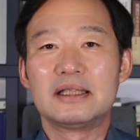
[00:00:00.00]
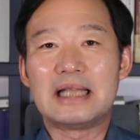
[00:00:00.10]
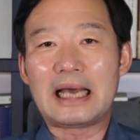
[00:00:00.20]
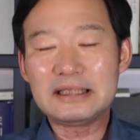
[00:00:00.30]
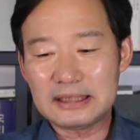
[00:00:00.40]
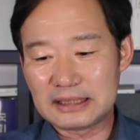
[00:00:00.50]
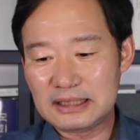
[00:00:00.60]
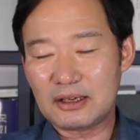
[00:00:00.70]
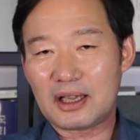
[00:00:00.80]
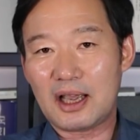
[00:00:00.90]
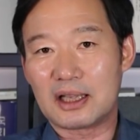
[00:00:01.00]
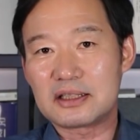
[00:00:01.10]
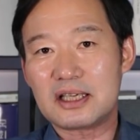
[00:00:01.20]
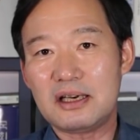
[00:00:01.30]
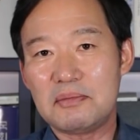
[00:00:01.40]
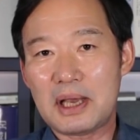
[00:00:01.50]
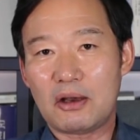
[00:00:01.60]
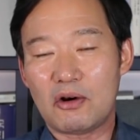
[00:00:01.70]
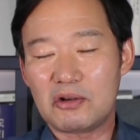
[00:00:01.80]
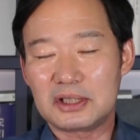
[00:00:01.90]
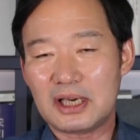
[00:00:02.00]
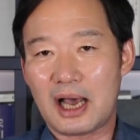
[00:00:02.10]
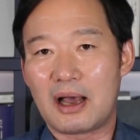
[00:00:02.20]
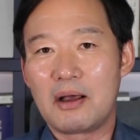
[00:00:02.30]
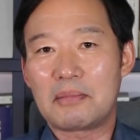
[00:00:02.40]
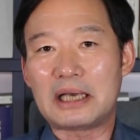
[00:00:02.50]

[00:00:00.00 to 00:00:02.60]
나는 이렇게 700억 원이나